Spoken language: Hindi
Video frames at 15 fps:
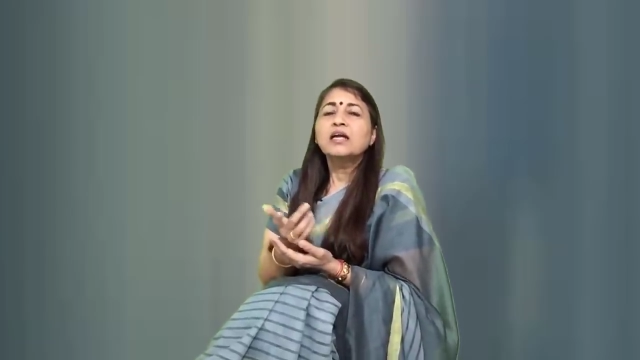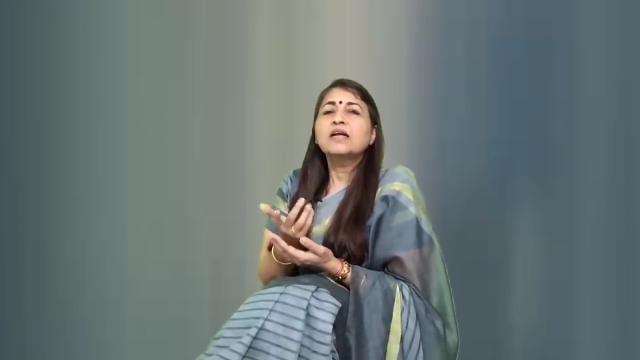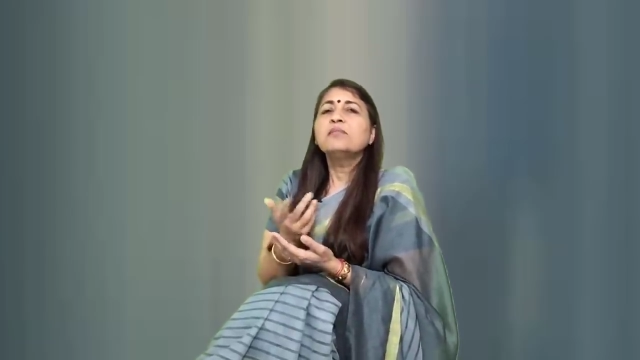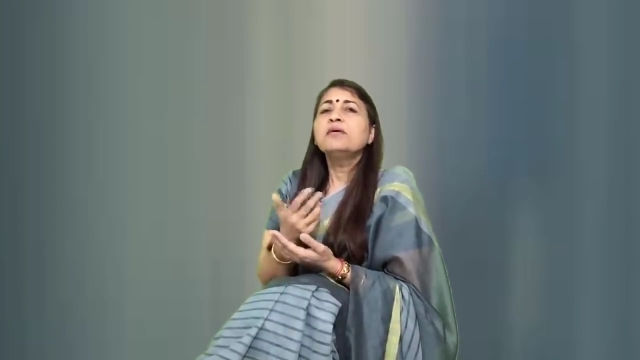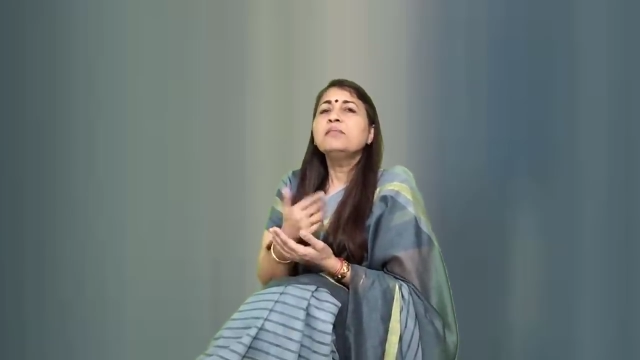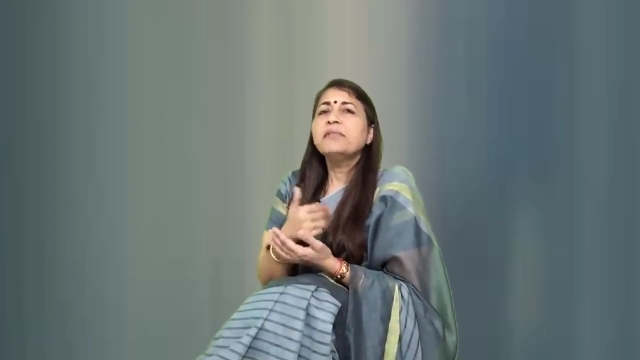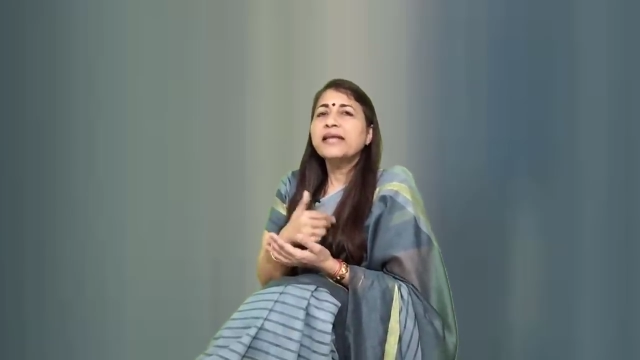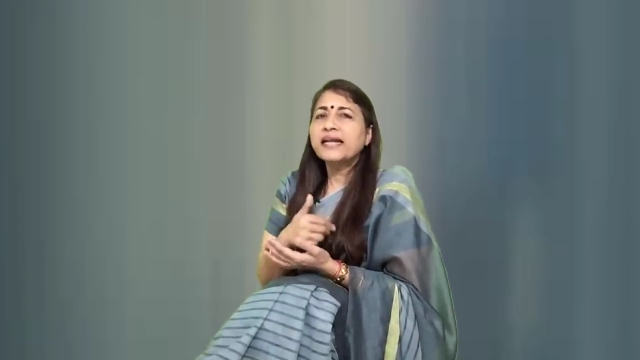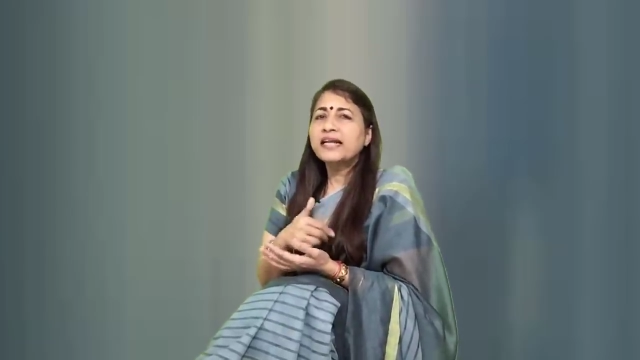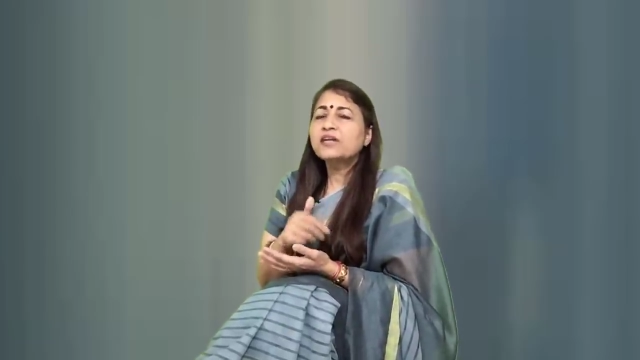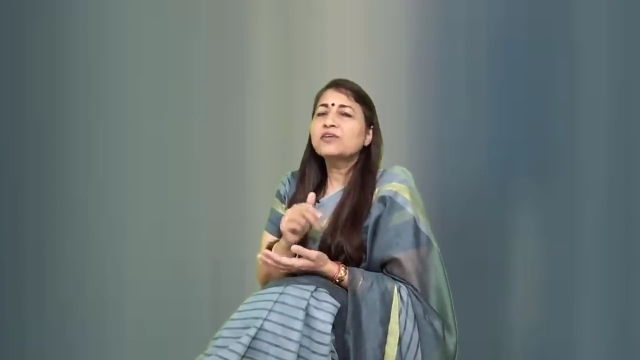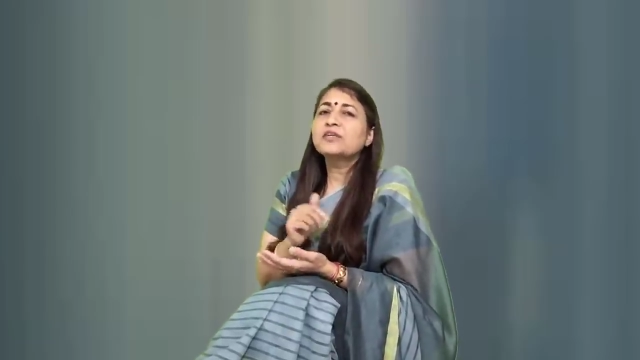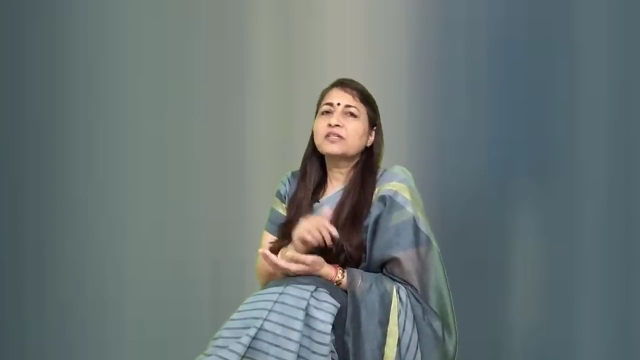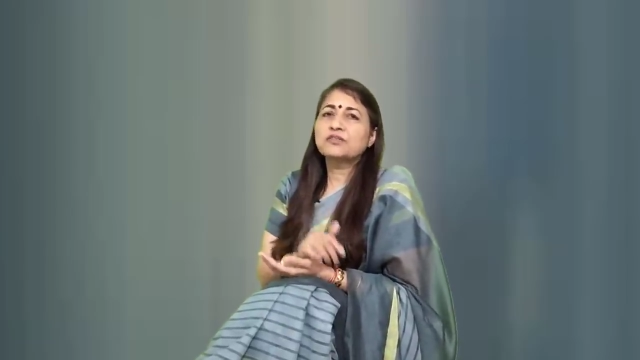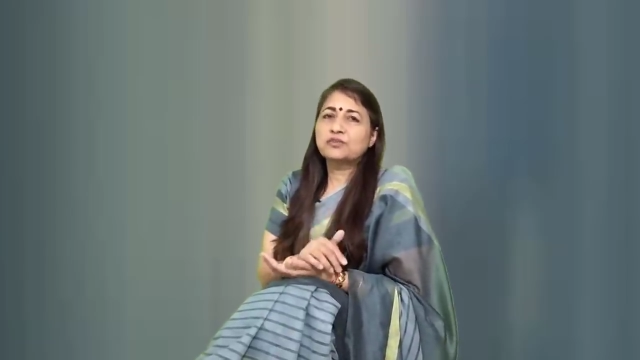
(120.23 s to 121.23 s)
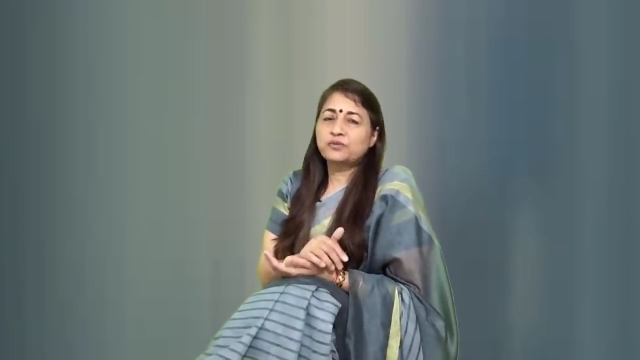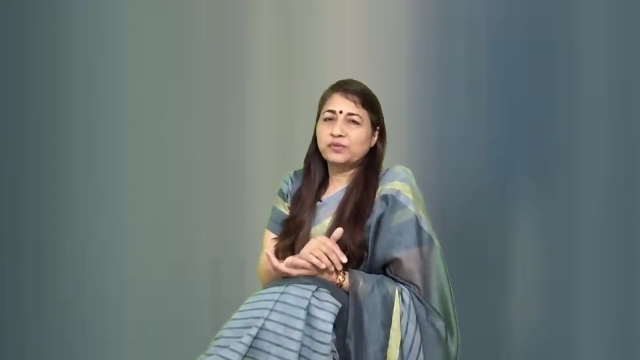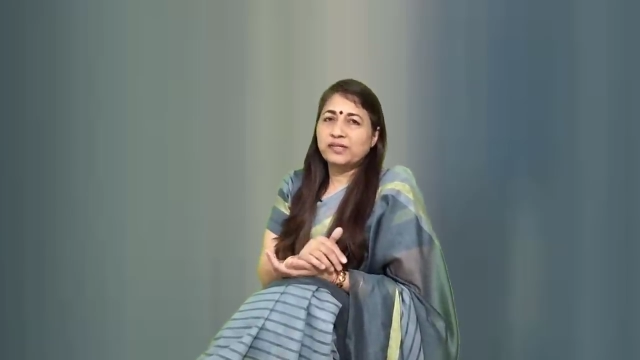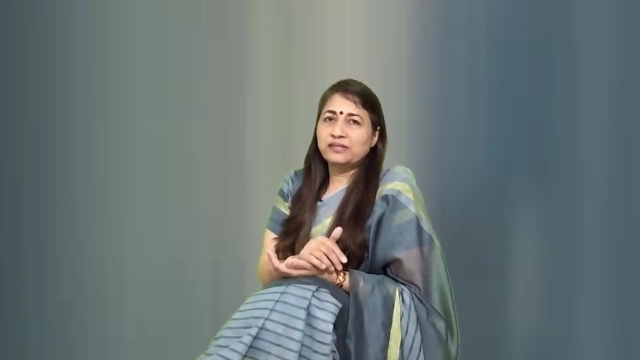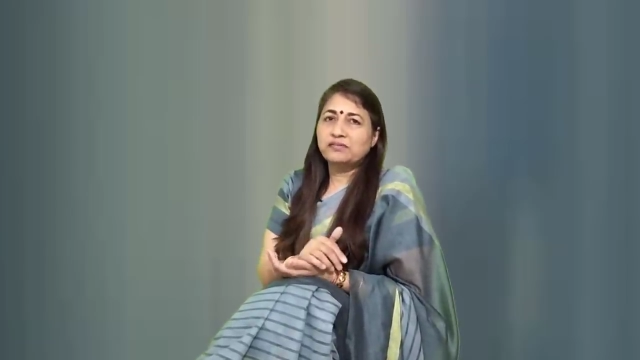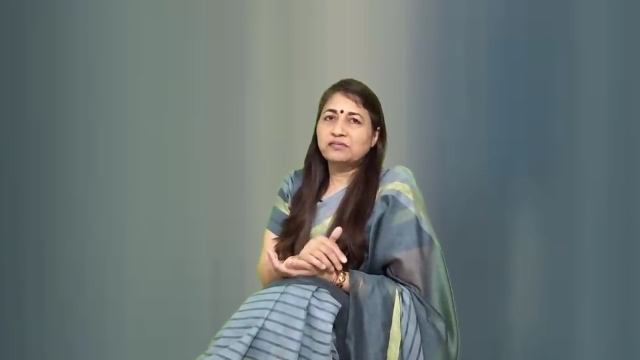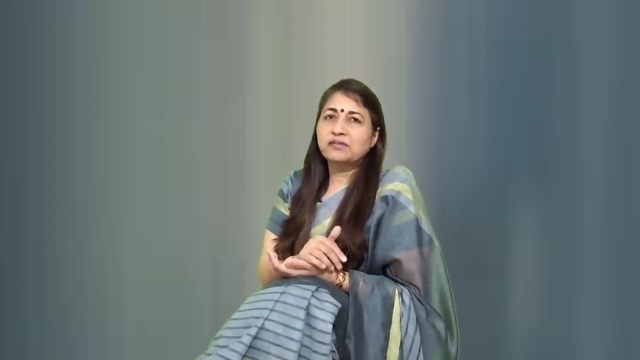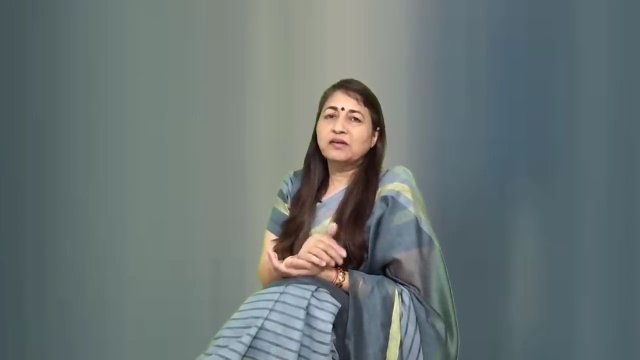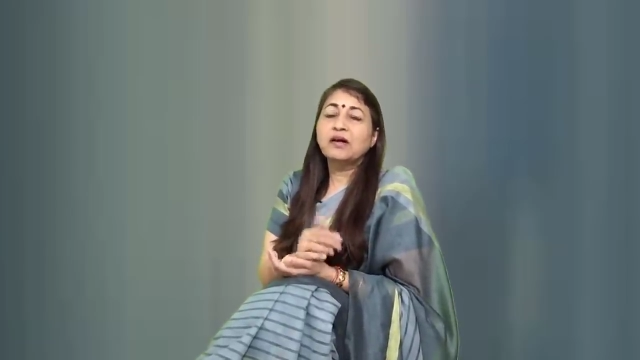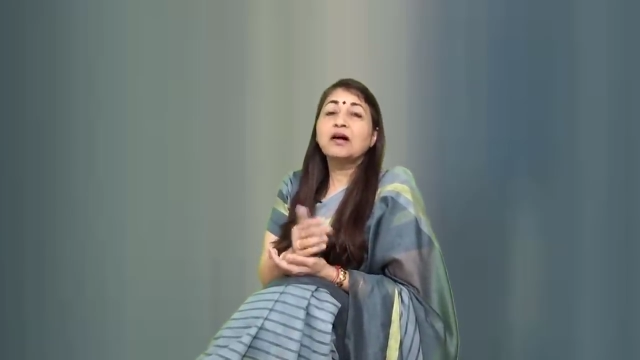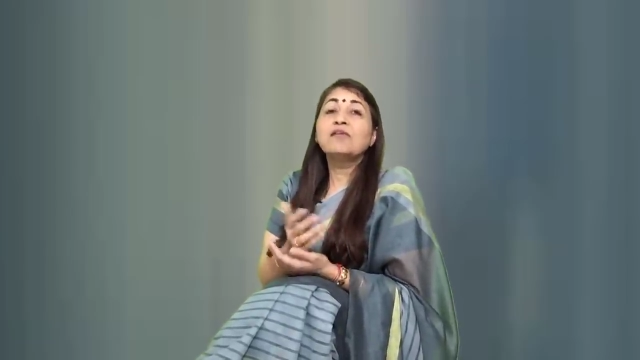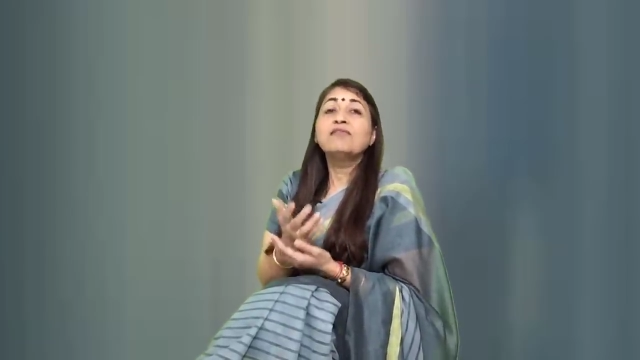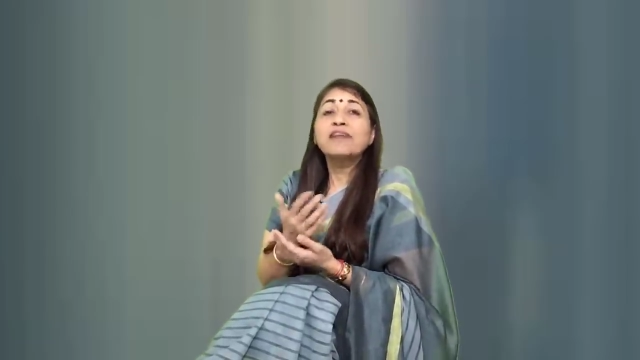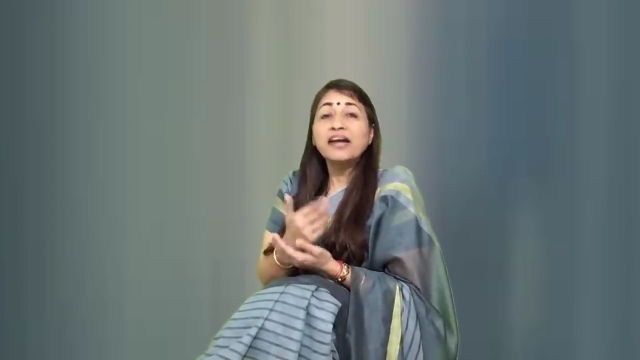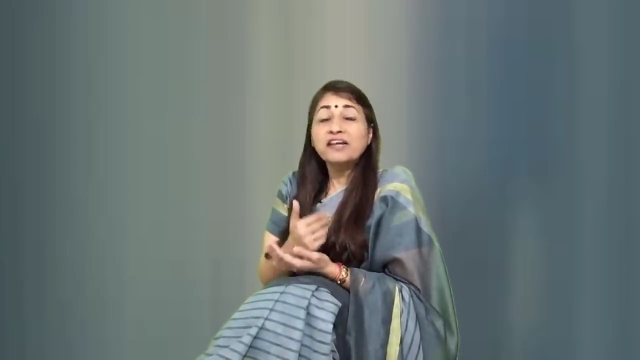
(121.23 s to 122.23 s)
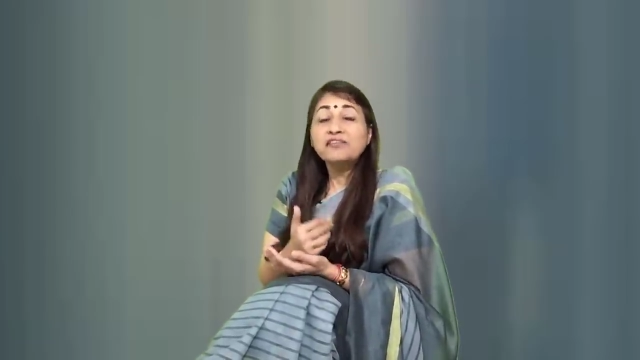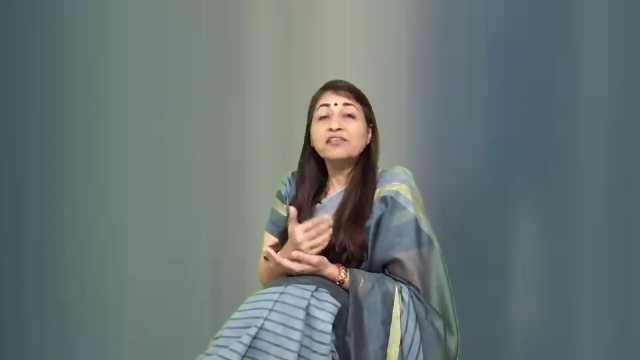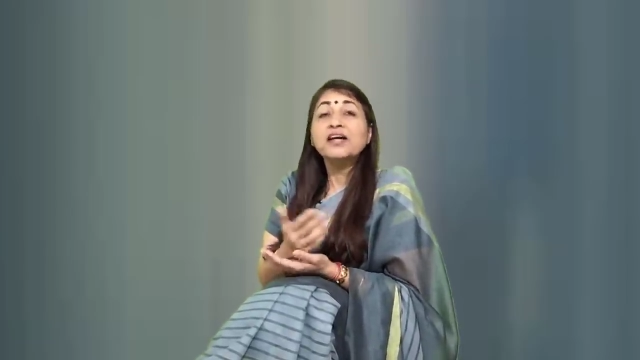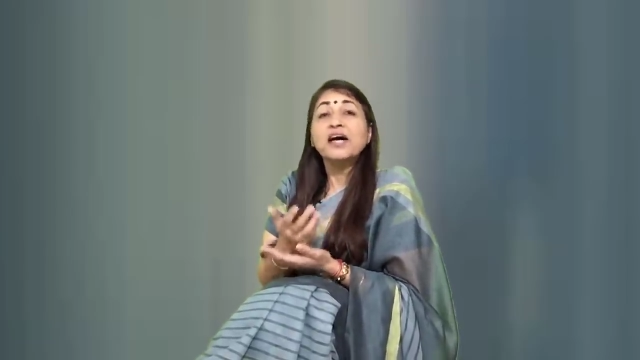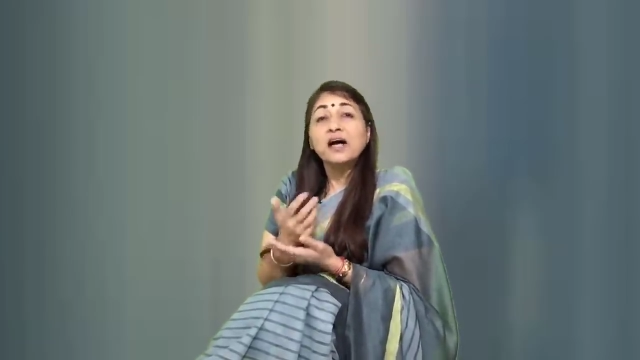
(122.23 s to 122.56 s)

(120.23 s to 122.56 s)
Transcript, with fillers: कि भाई मेरा ही कोई कसूर है वाइफ का